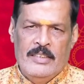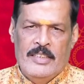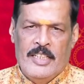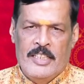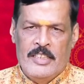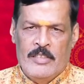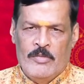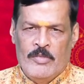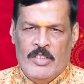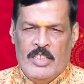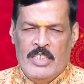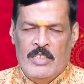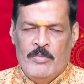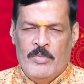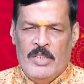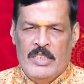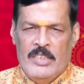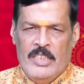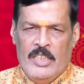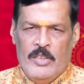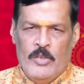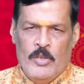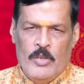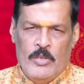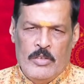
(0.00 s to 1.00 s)

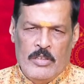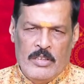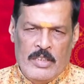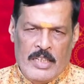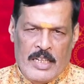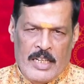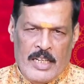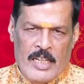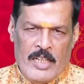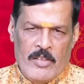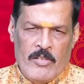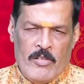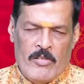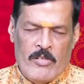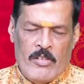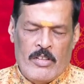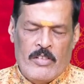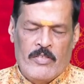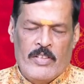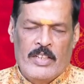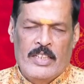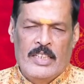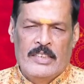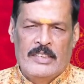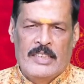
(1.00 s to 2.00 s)
దశమాధిపతి రెండు గ్రహాలు
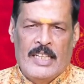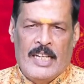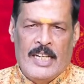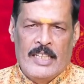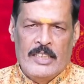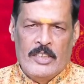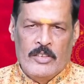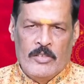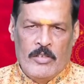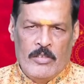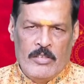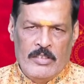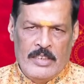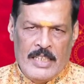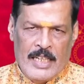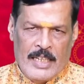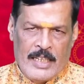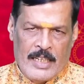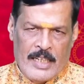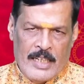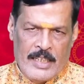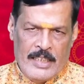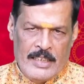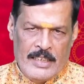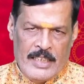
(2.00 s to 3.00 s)
ఉండడం వల్ల జాతకుడు
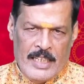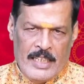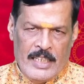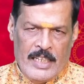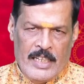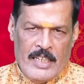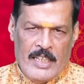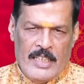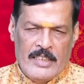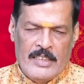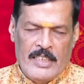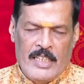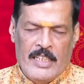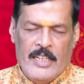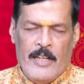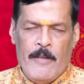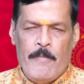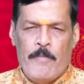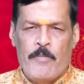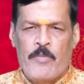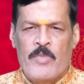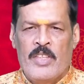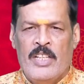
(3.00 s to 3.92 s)
ఎక్కడికి వెళ్ళినా సరే